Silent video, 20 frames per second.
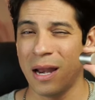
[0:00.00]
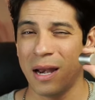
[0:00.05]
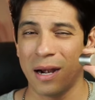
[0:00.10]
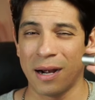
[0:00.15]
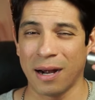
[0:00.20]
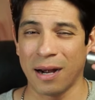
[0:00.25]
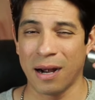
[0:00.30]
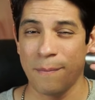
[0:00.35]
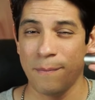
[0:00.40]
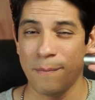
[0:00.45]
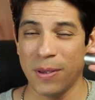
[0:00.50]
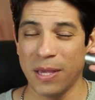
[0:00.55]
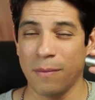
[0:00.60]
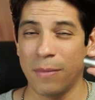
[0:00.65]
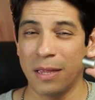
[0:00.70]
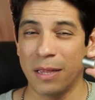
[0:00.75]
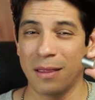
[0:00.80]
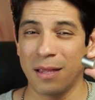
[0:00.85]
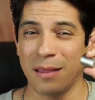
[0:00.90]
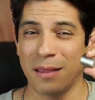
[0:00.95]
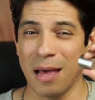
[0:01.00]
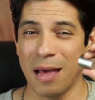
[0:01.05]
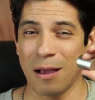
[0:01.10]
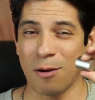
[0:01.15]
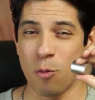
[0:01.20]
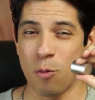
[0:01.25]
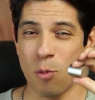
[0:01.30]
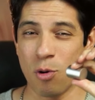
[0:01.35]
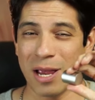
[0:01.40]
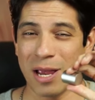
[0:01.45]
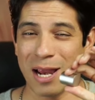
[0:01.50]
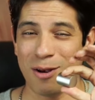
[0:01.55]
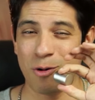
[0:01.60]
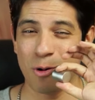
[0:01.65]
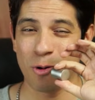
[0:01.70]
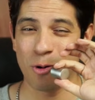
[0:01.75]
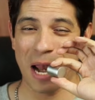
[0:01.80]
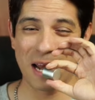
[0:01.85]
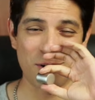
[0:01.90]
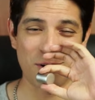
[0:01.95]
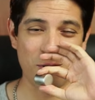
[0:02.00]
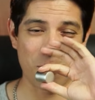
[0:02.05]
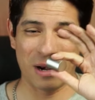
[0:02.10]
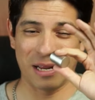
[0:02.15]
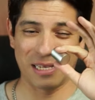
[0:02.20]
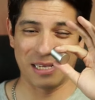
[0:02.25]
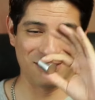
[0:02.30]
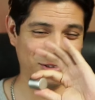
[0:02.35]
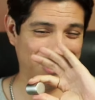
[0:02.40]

rápidamente te da como que el olor al así,